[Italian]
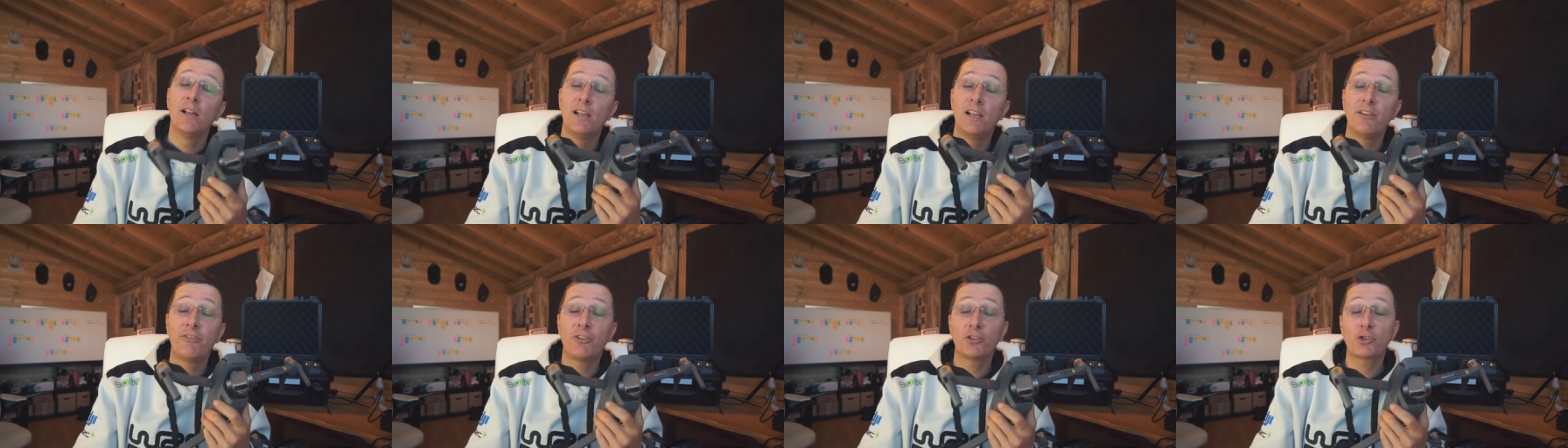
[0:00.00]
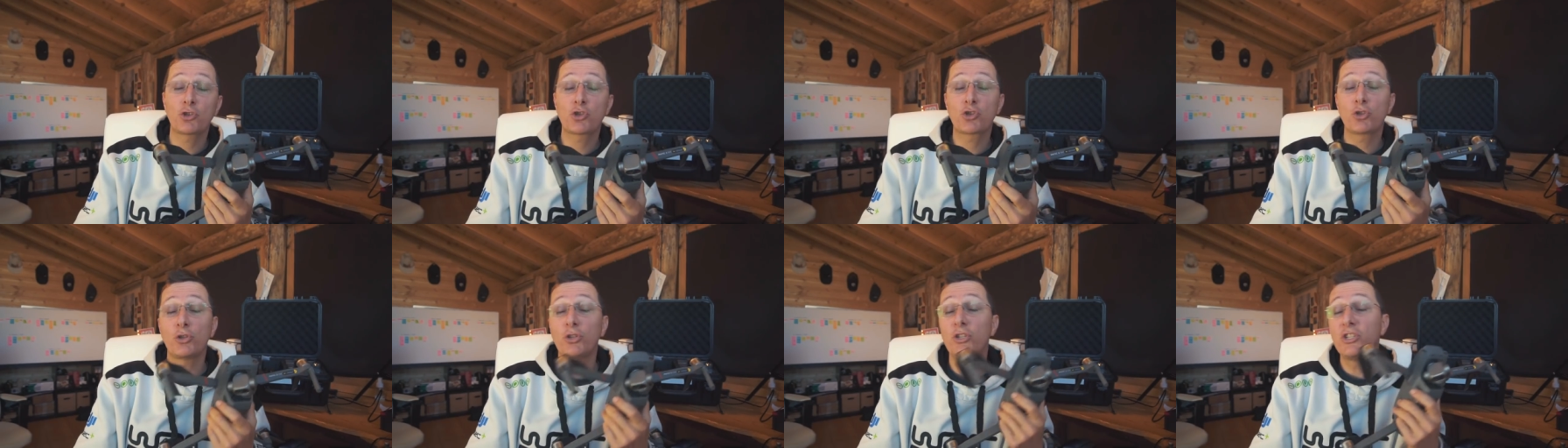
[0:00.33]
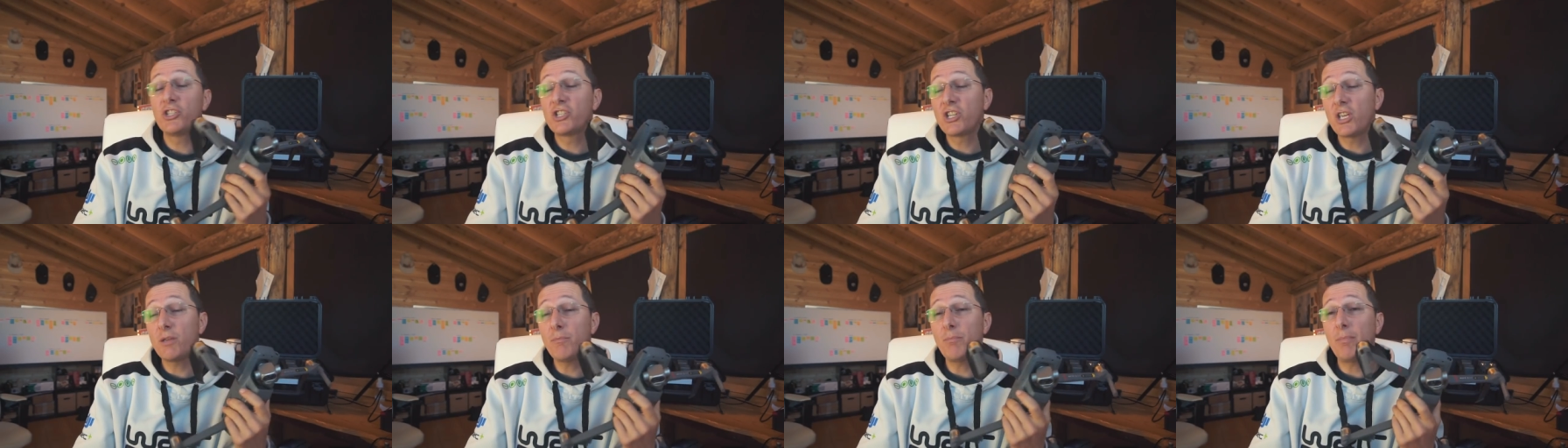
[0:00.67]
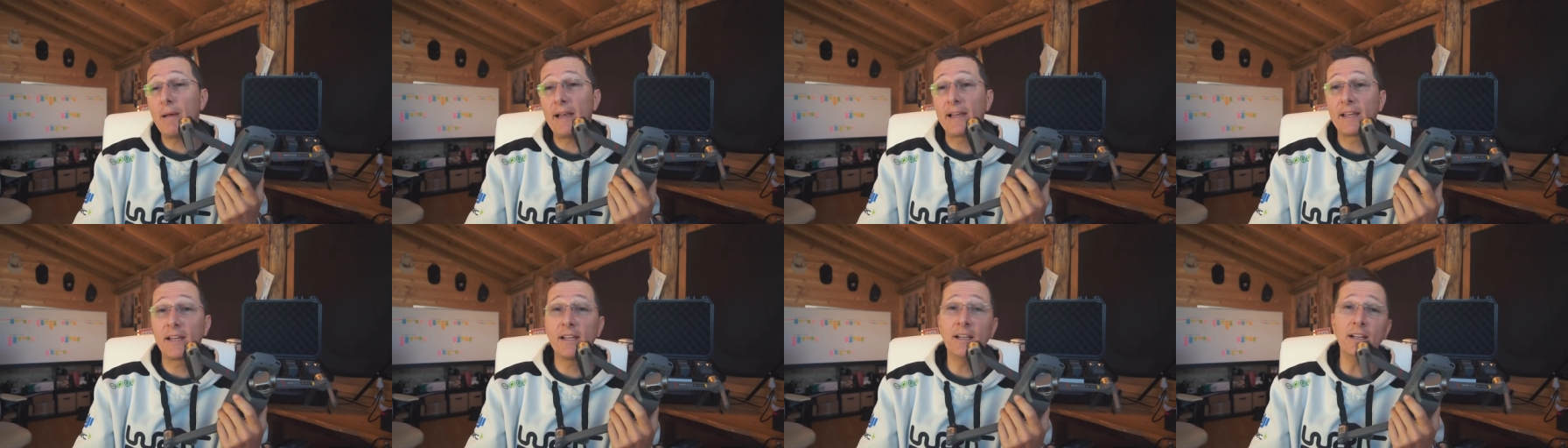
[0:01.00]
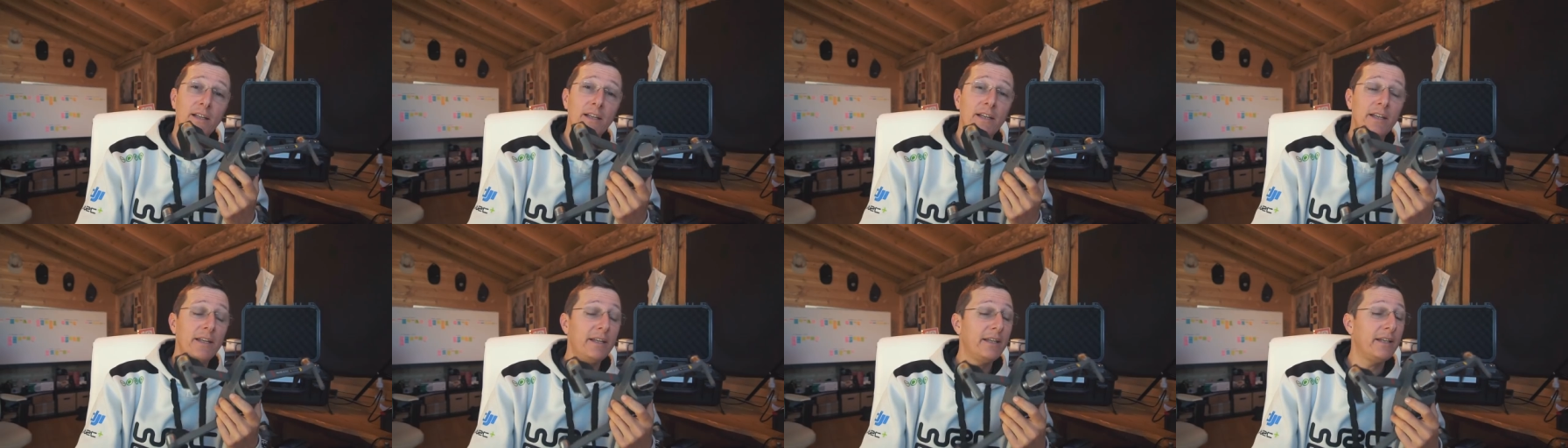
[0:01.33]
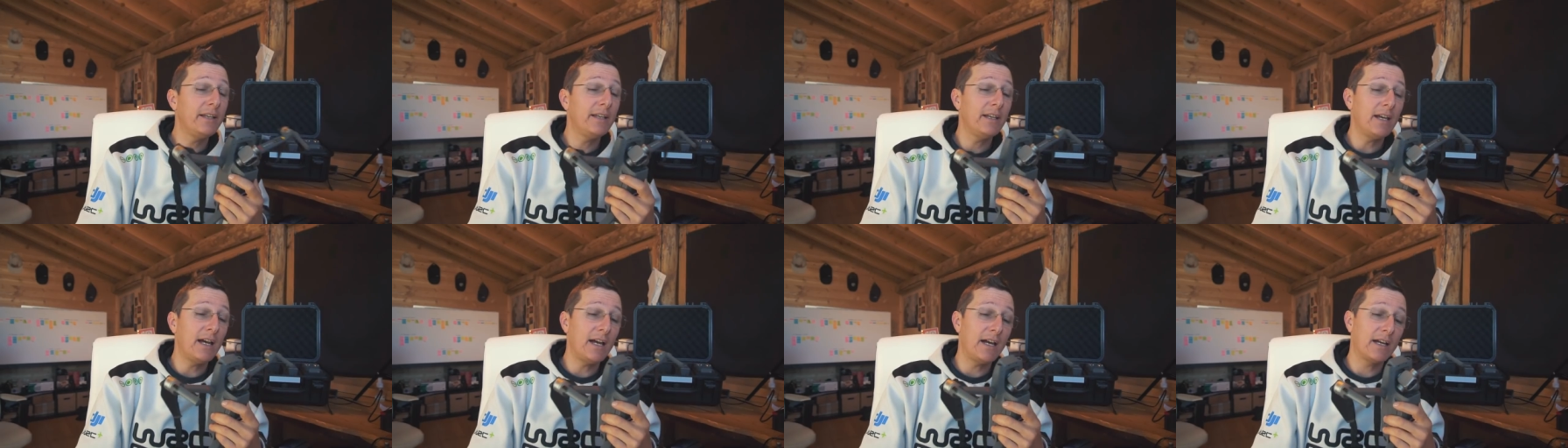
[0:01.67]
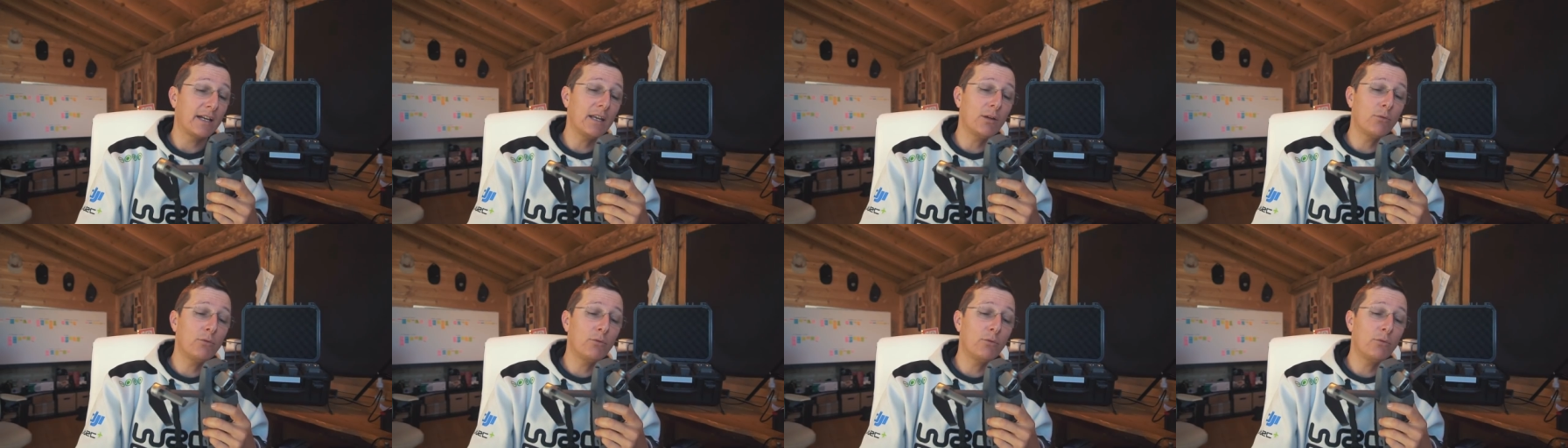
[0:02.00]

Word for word: Le foto sono in JPEG e anche